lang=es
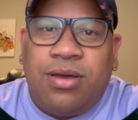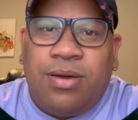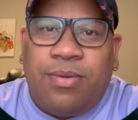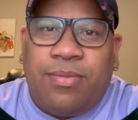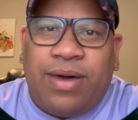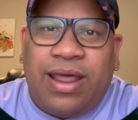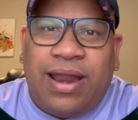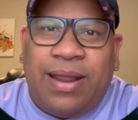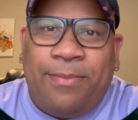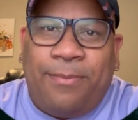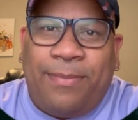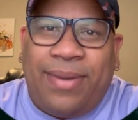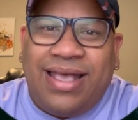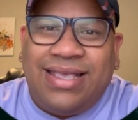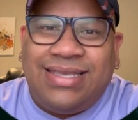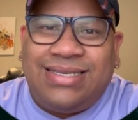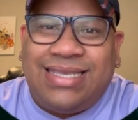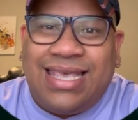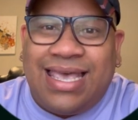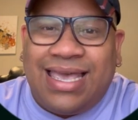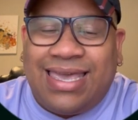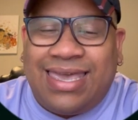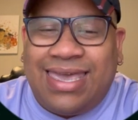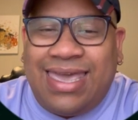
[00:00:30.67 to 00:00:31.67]
para el
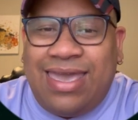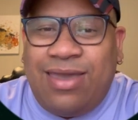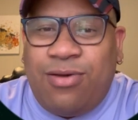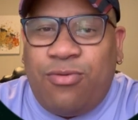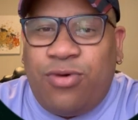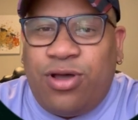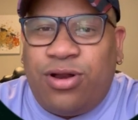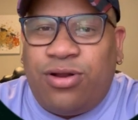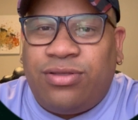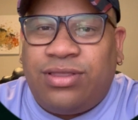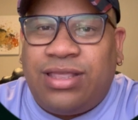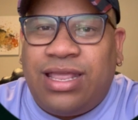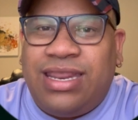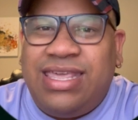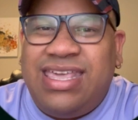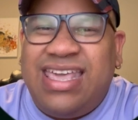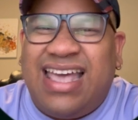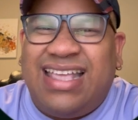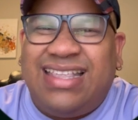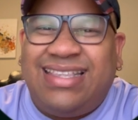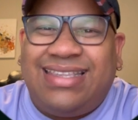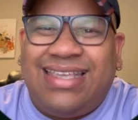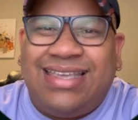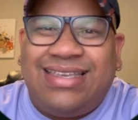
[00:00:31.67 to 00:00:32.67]
Barça que, bueno,
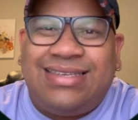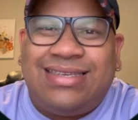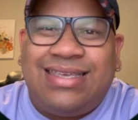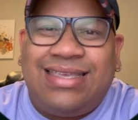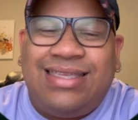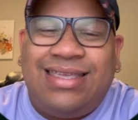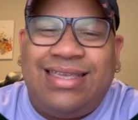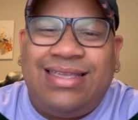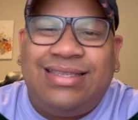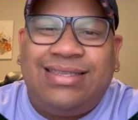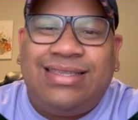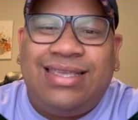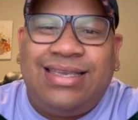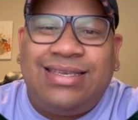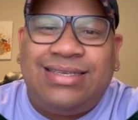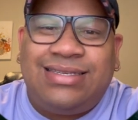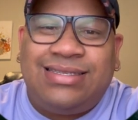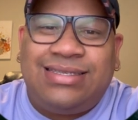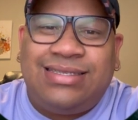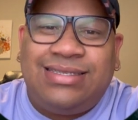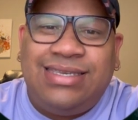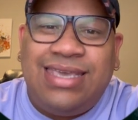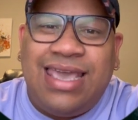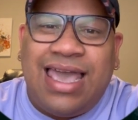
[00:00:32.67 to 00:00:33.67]
tenía
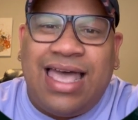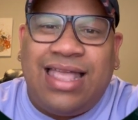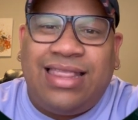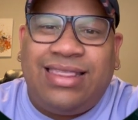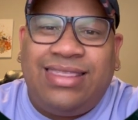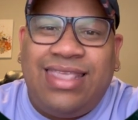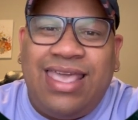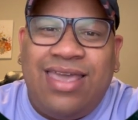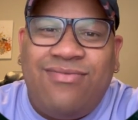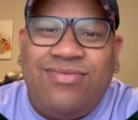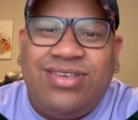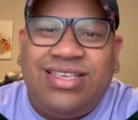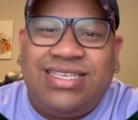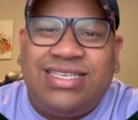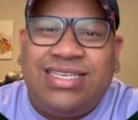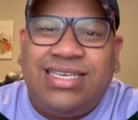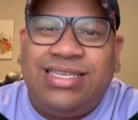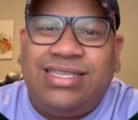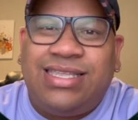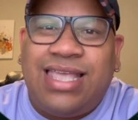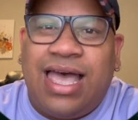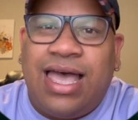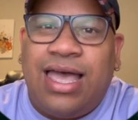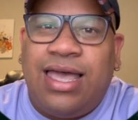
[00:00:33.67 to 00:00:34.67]
antecedentes ya de
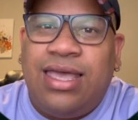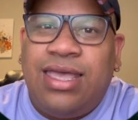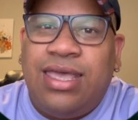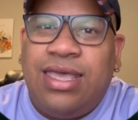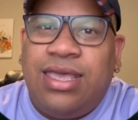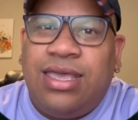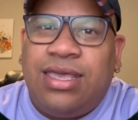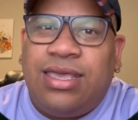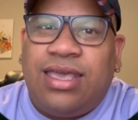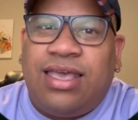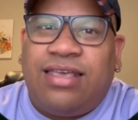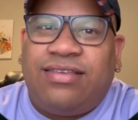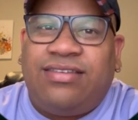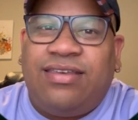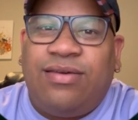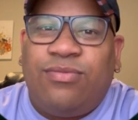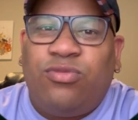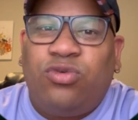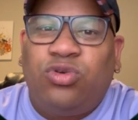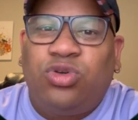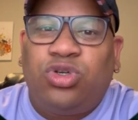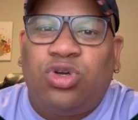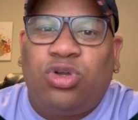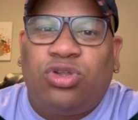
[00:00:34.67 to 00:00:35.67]
visita, hace
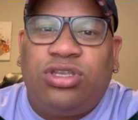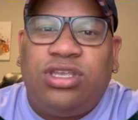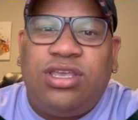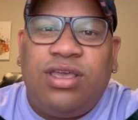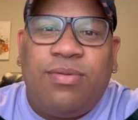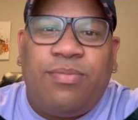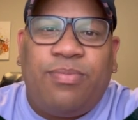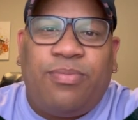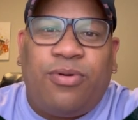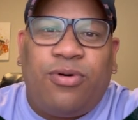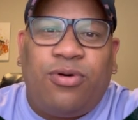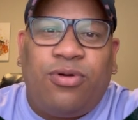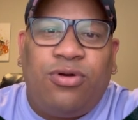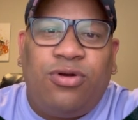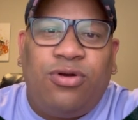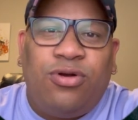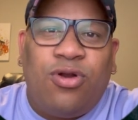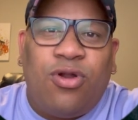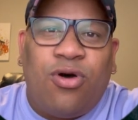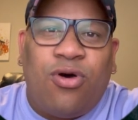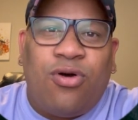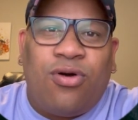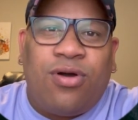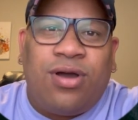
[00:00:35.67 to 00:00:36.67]
mucho tiempo
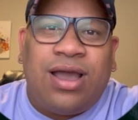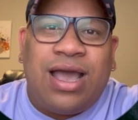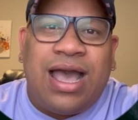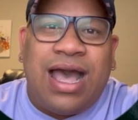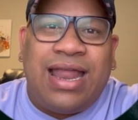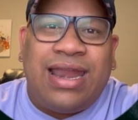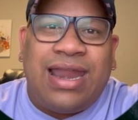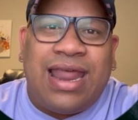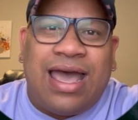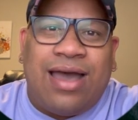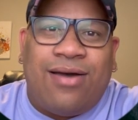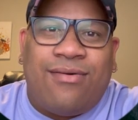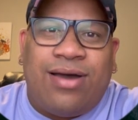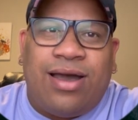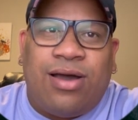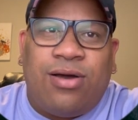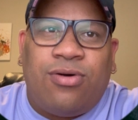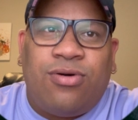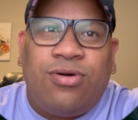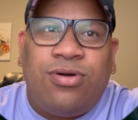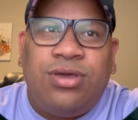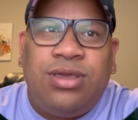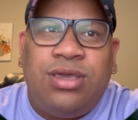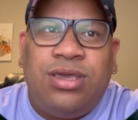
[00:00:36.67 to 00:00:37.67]
no ganaba.
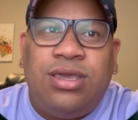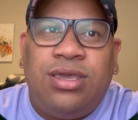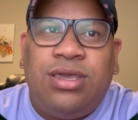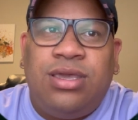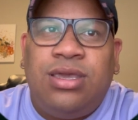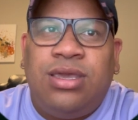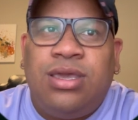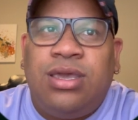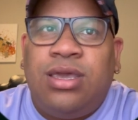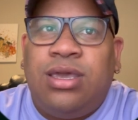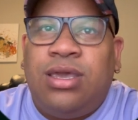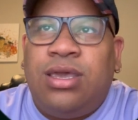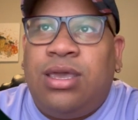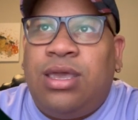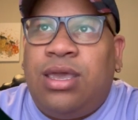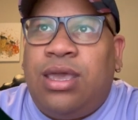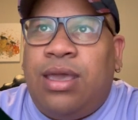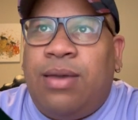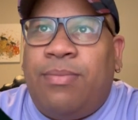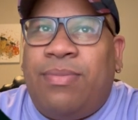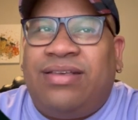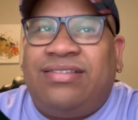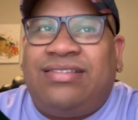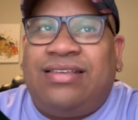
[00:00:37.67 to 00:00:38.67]
Hoy
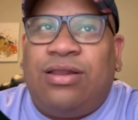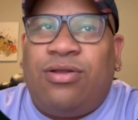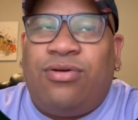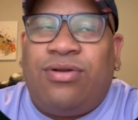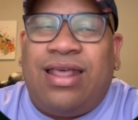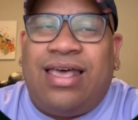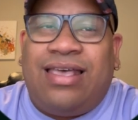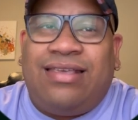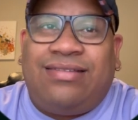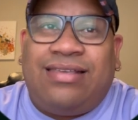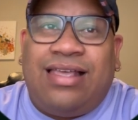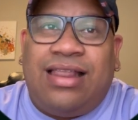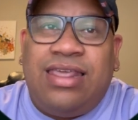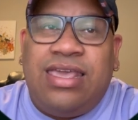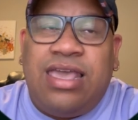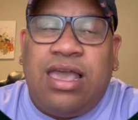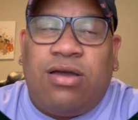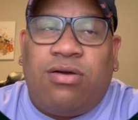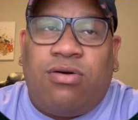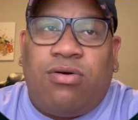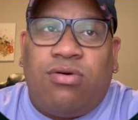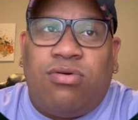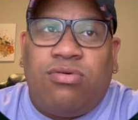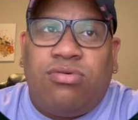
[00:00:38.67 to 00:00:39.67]
Barcelona
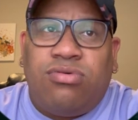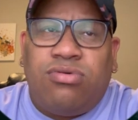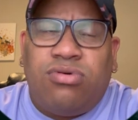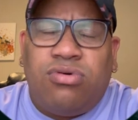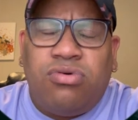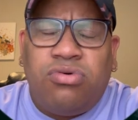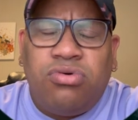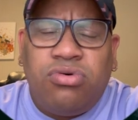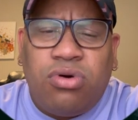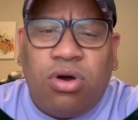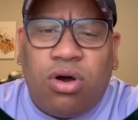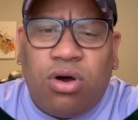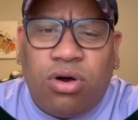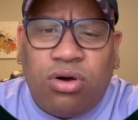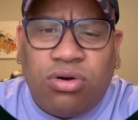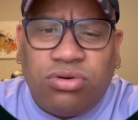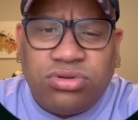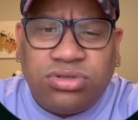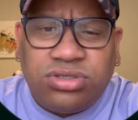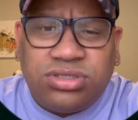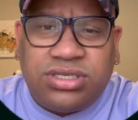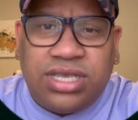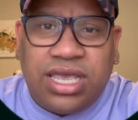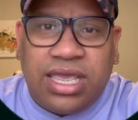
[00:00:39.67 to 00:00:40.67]
salía con un
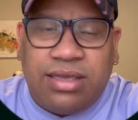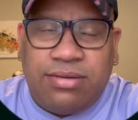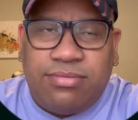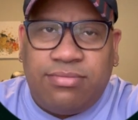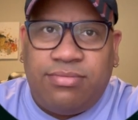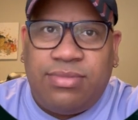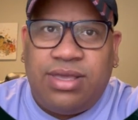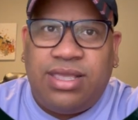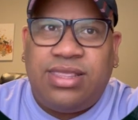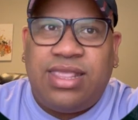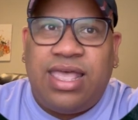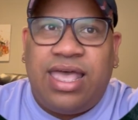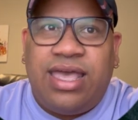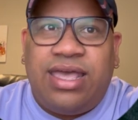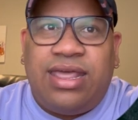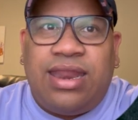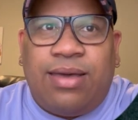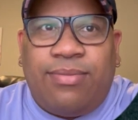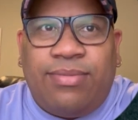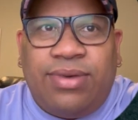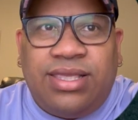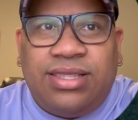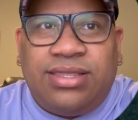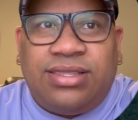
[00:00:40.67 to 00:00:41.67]
11
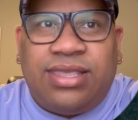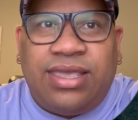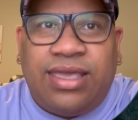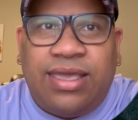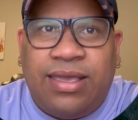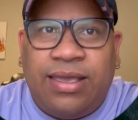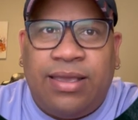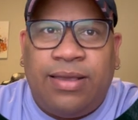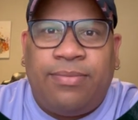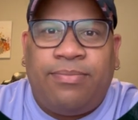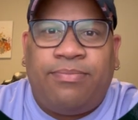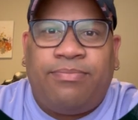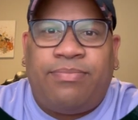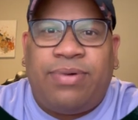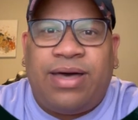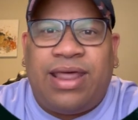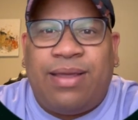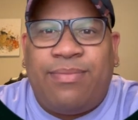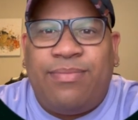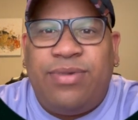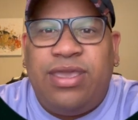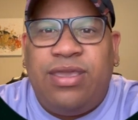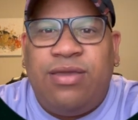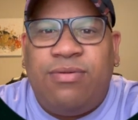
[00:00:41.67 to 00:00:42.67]
verdaderamente
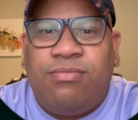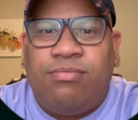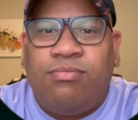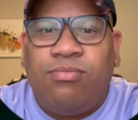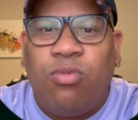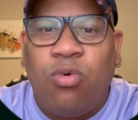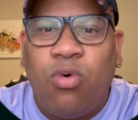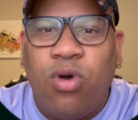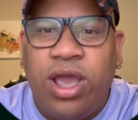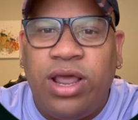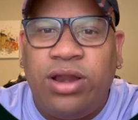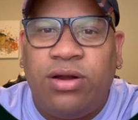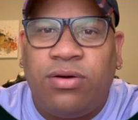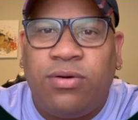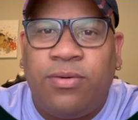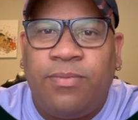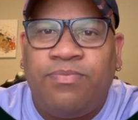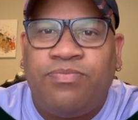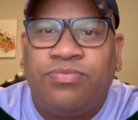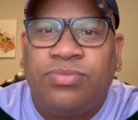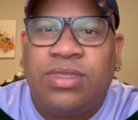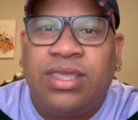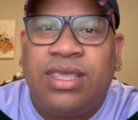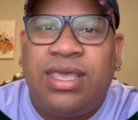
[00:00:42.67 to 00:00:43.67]
para mí bueno,
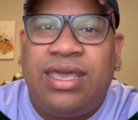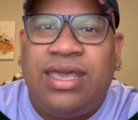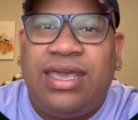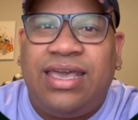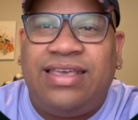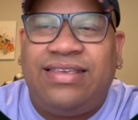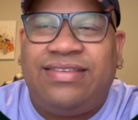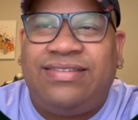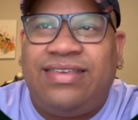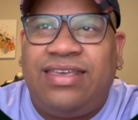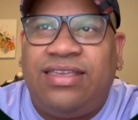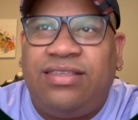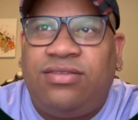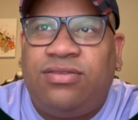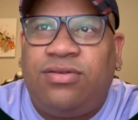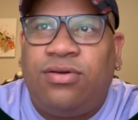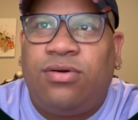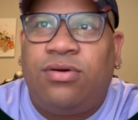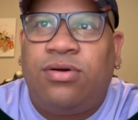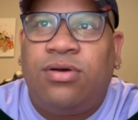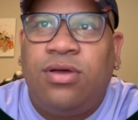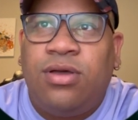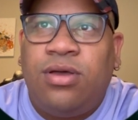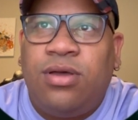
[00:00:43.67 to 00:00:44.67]
excepto